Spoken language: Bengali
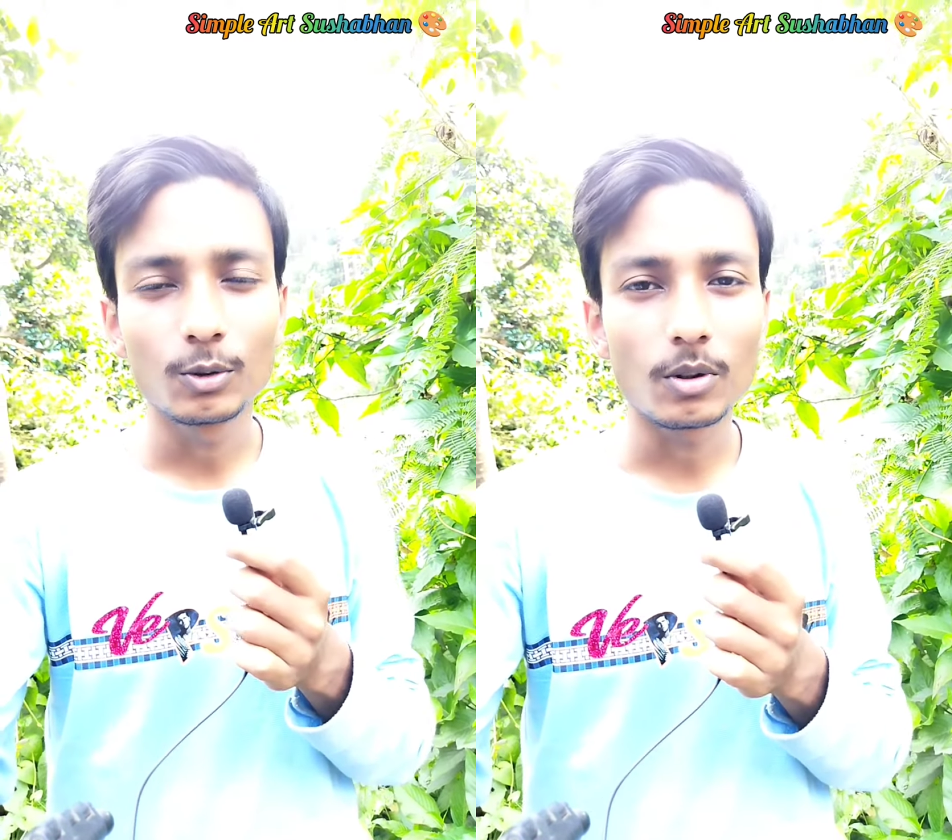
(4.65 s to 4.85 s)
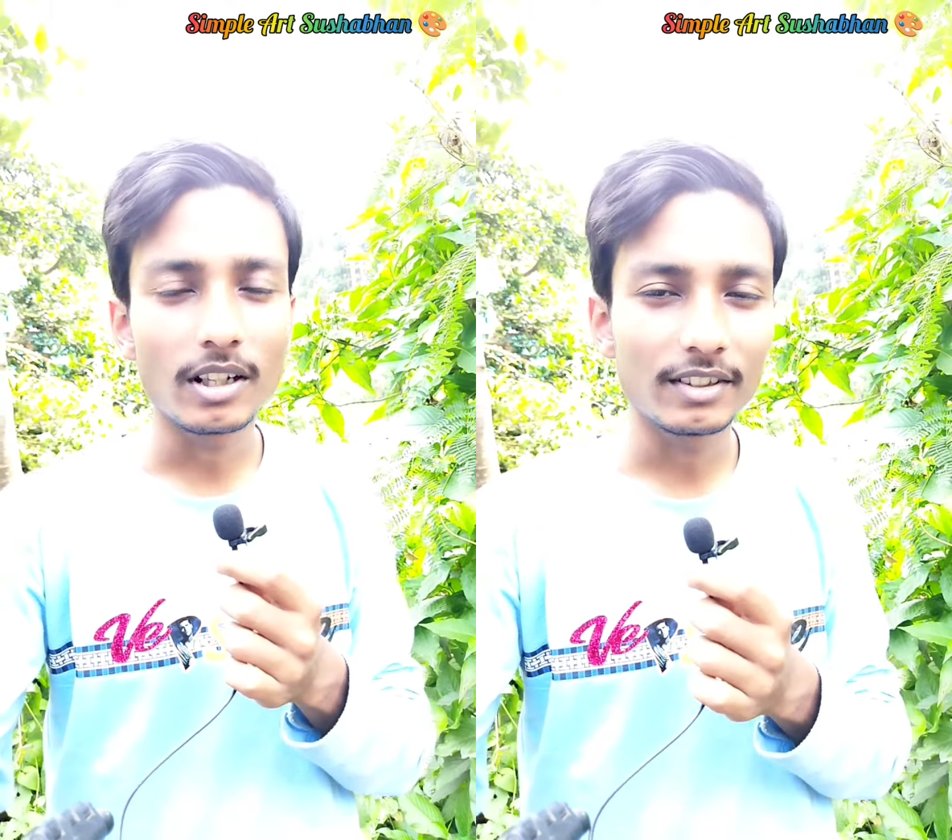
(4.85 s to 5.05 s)

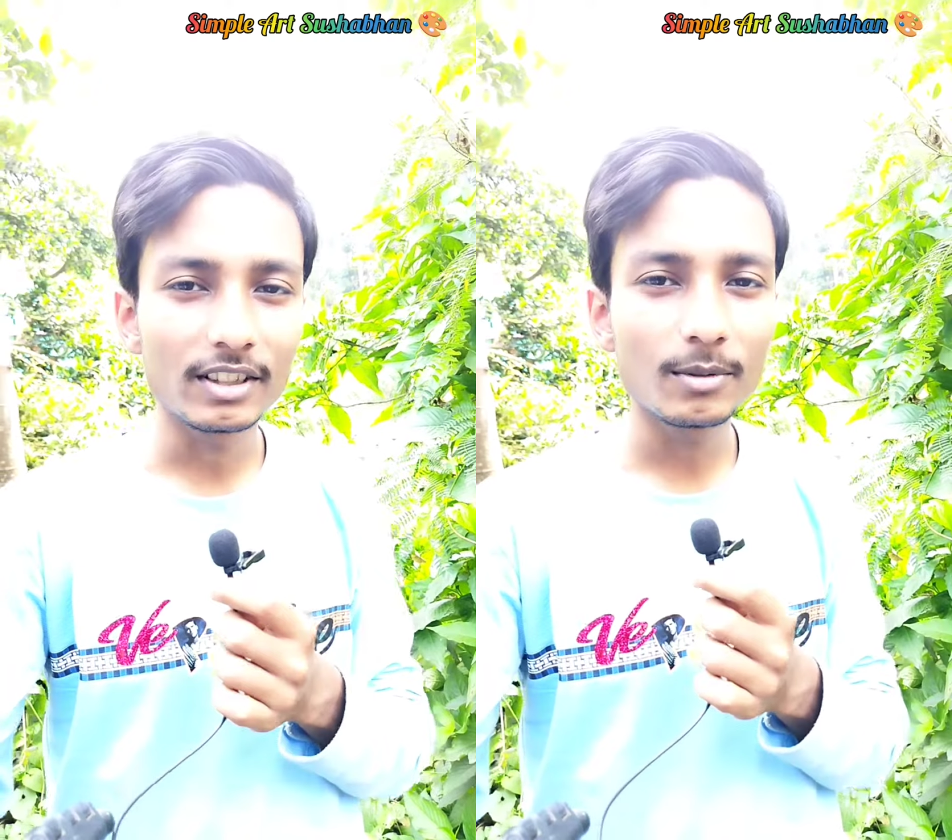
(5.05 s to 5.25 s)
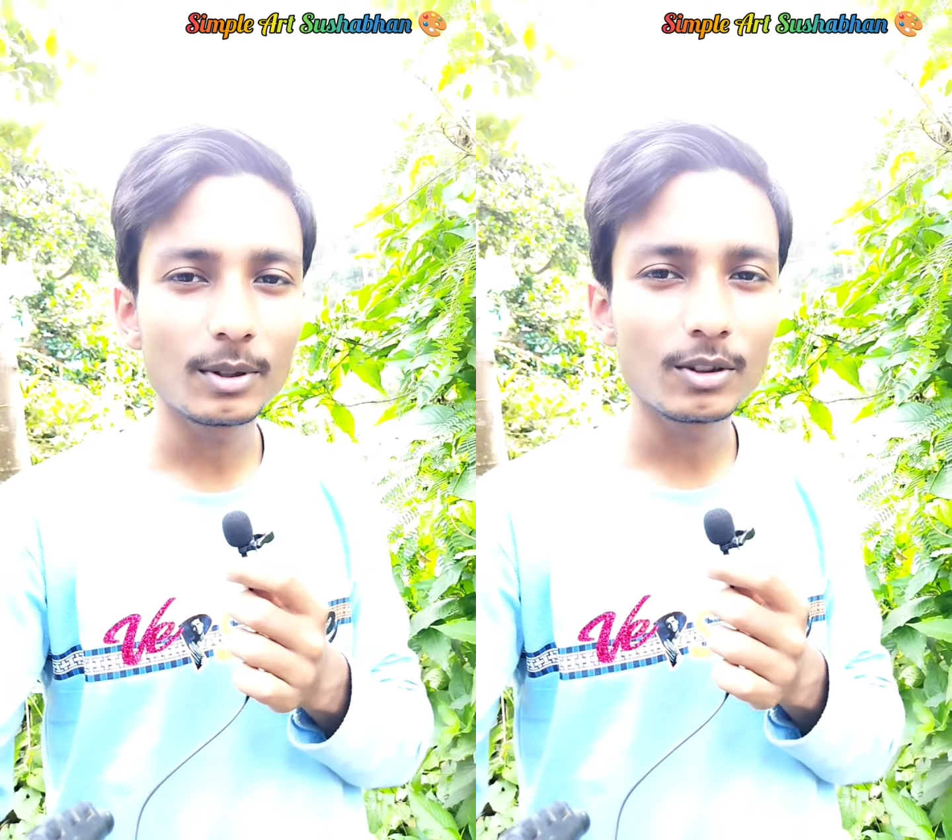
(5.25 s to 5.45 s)
তো
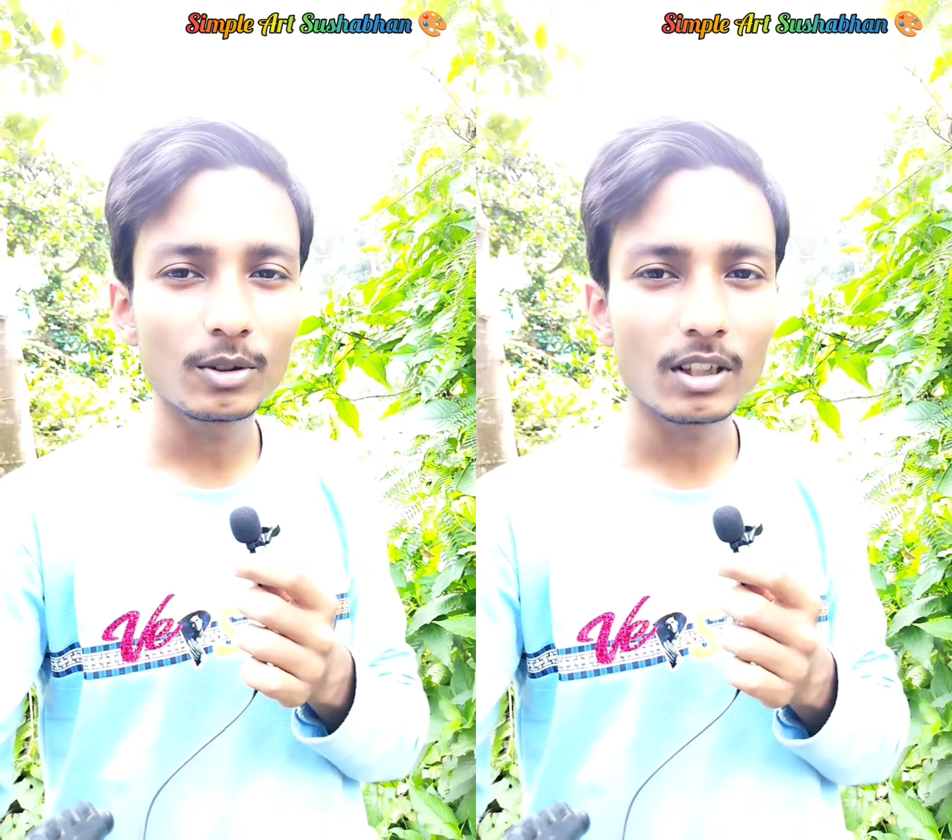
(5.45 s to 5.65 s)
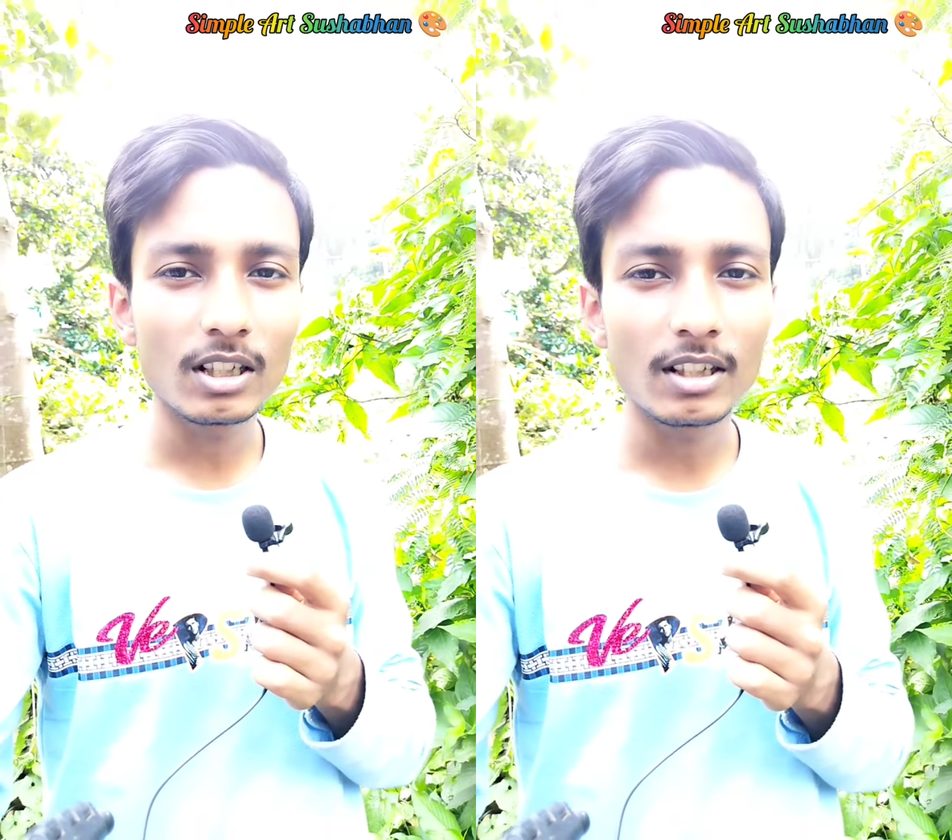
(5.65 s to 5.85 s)
আজকের
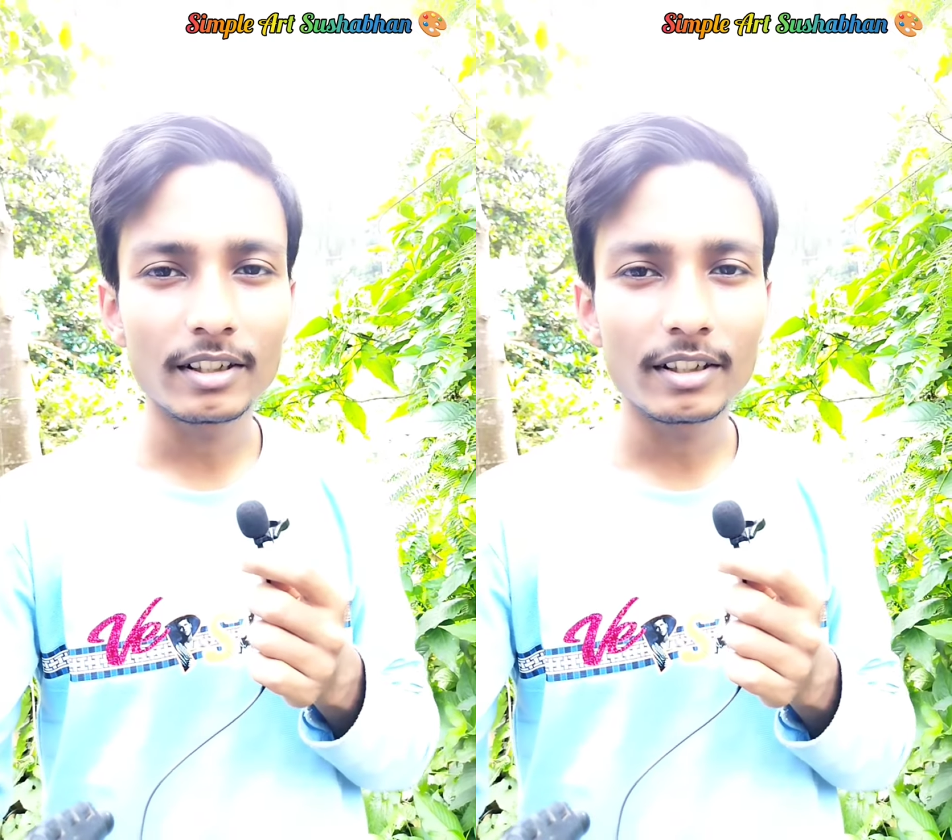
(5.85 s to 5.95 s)
ভিডিওটা